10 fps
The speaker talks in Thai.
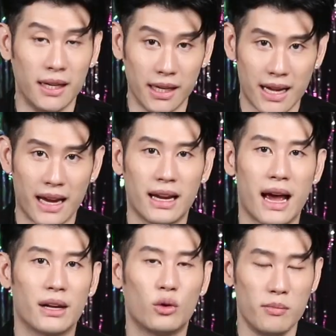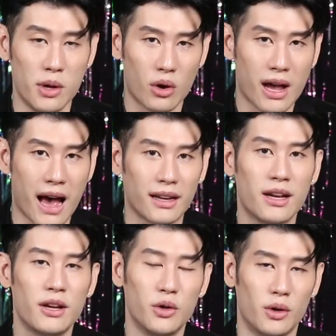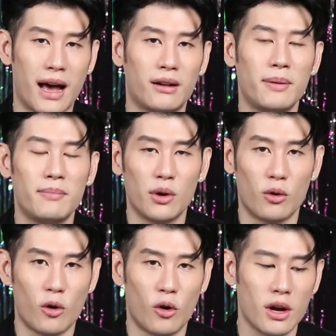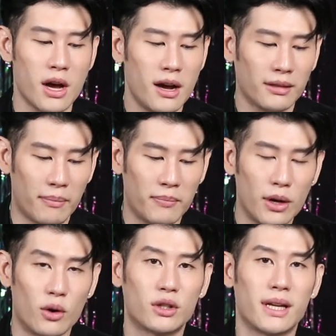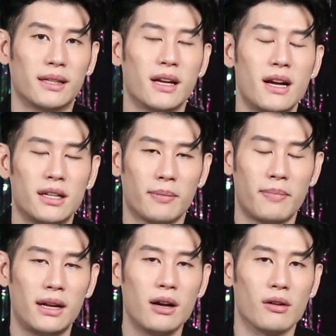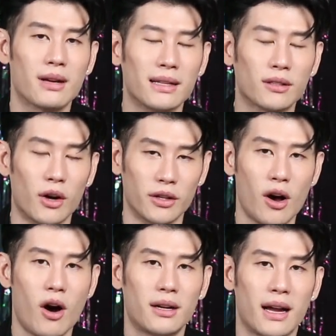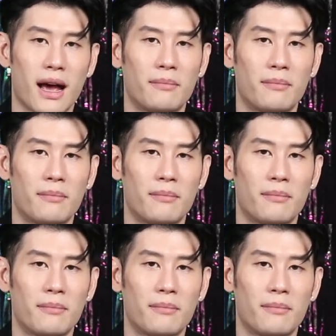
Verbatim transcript: เรือนการงานคุณมีโอกาสอยู่แล้วในปี66แต่ปี67จะเป็นเรื่องของการต่อยอดนะ